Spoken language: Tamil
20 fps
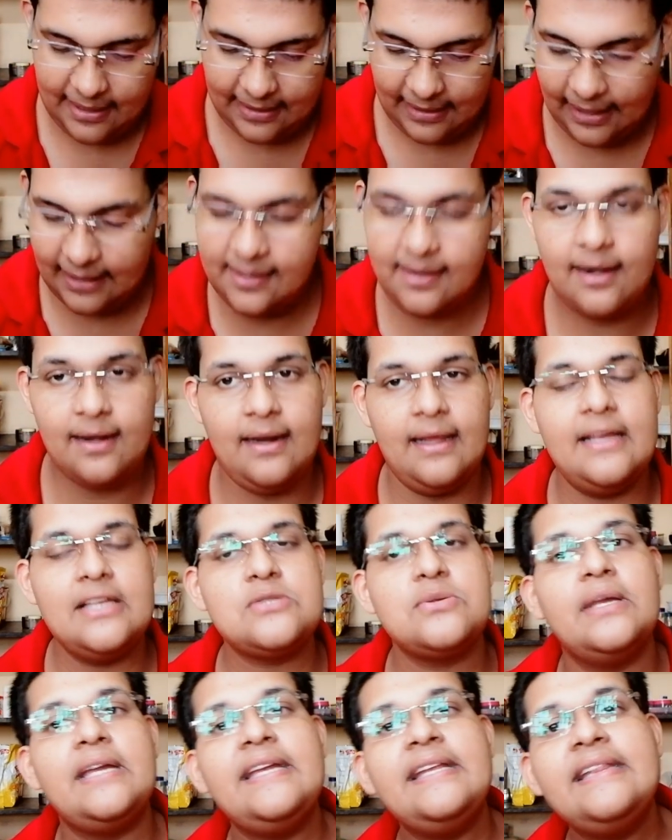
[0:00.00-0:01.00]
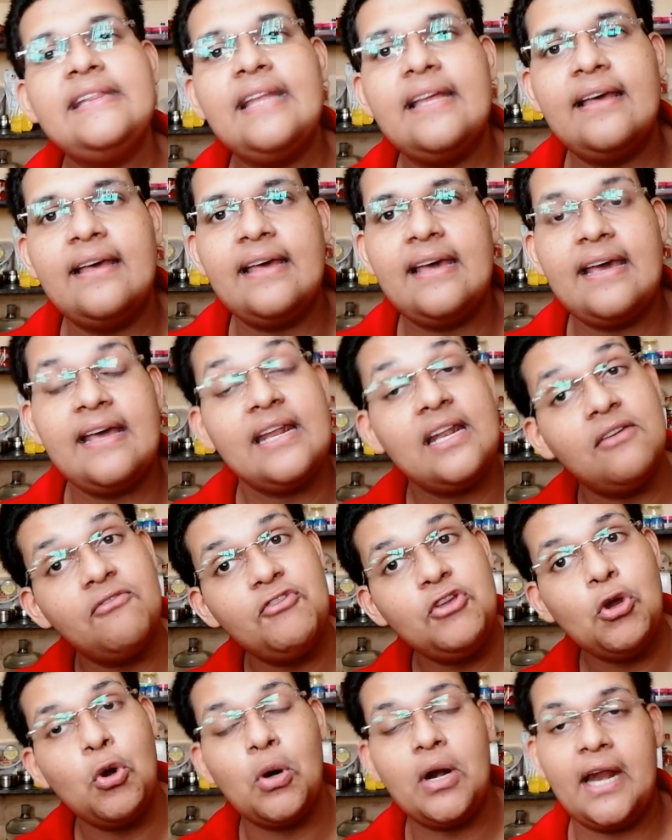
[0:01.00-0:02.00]
அதனால ஸோ இந்த
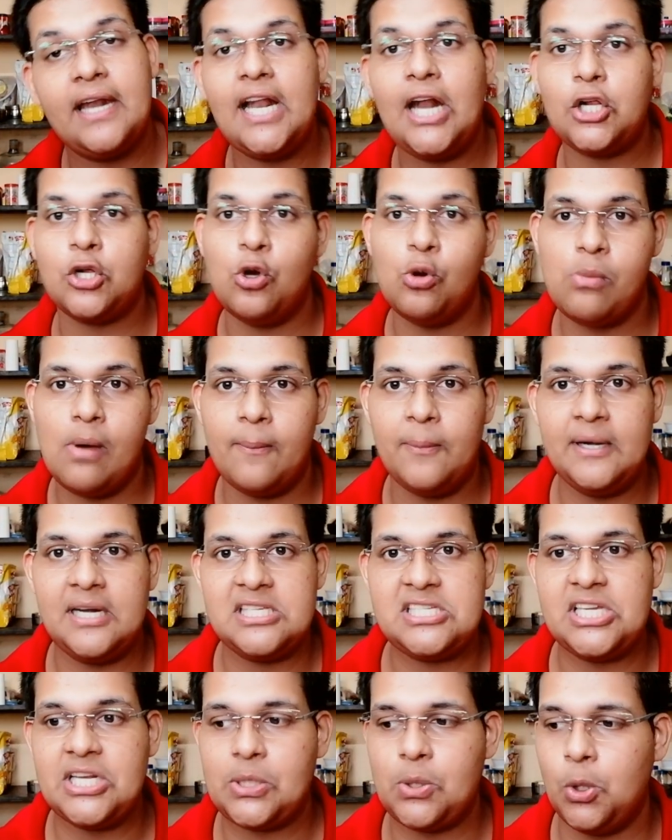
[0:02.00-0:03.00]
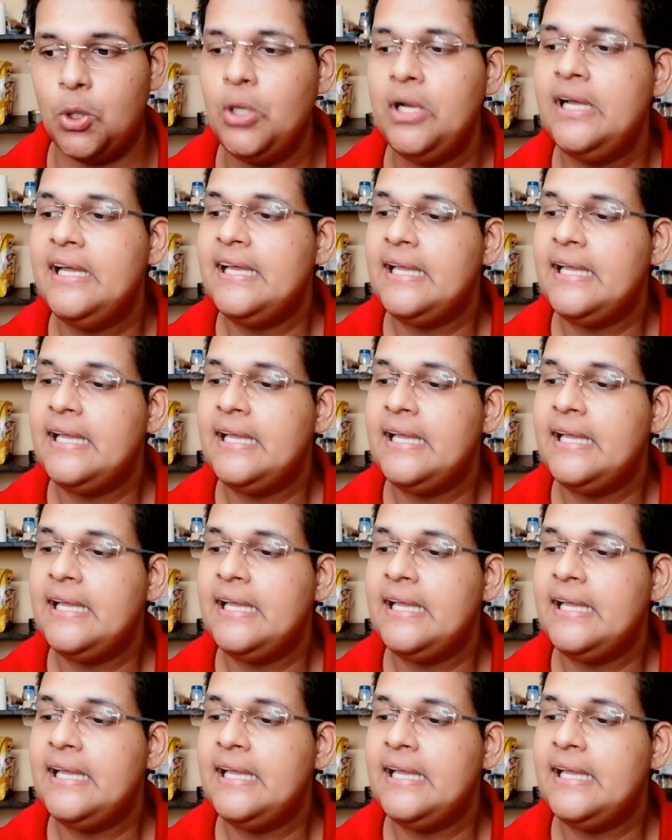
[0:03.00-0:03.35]
ரெவ்யூ எல்லாருக்கும் ரொம்ப பிடிச்சிருக்கும்